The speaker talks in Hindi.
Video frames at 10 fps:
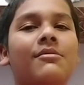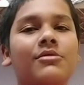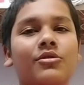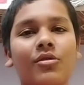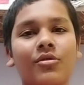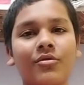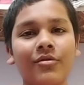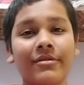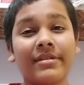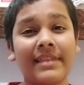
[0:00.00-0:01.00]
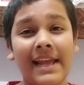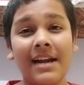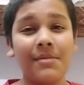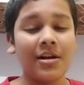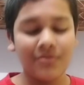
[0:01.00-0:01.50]
अभी तो कुछ
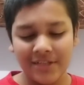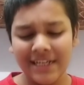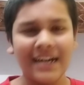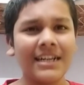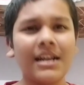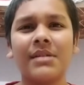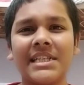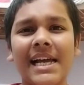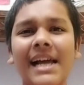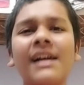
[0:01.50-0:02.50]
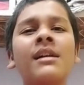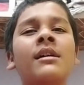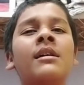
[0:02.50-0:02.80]
देर में कुछ ही घंटा बचा है